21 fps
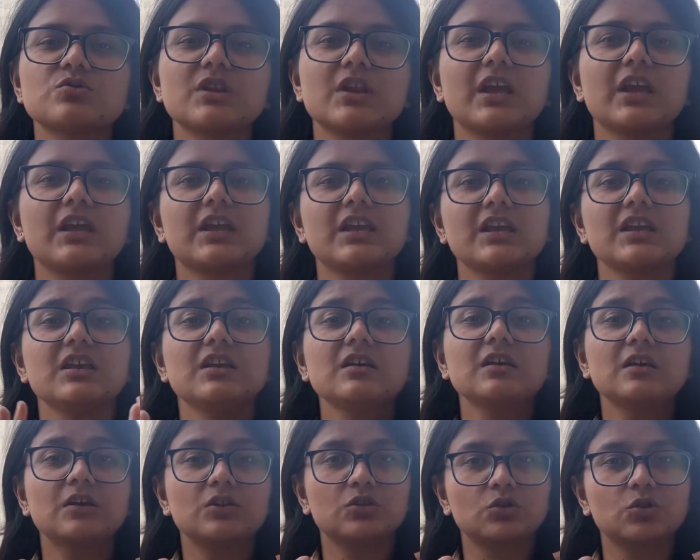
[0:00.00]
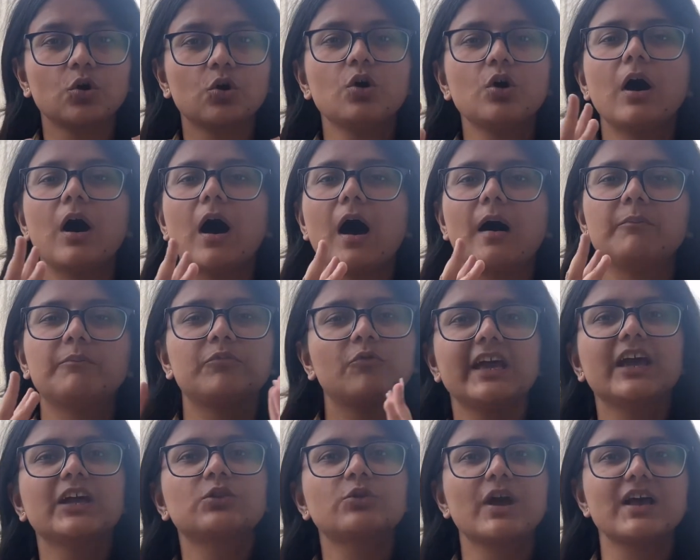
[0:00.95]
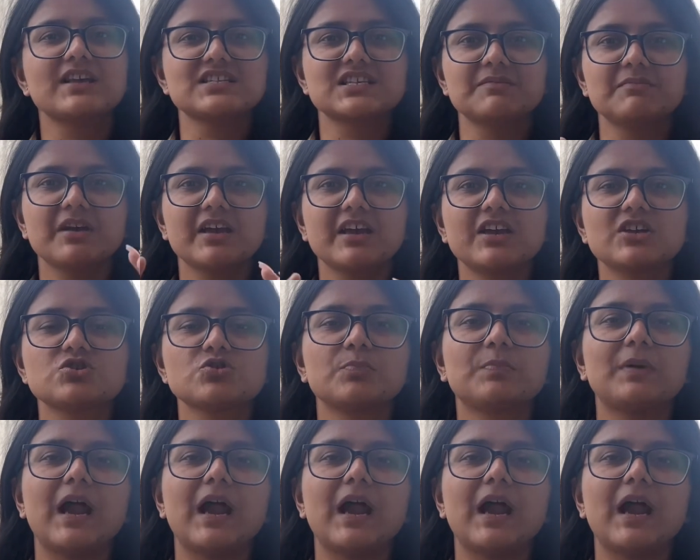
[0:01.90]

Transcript: सुनने की तो अब यह तो ऐसे में ये जो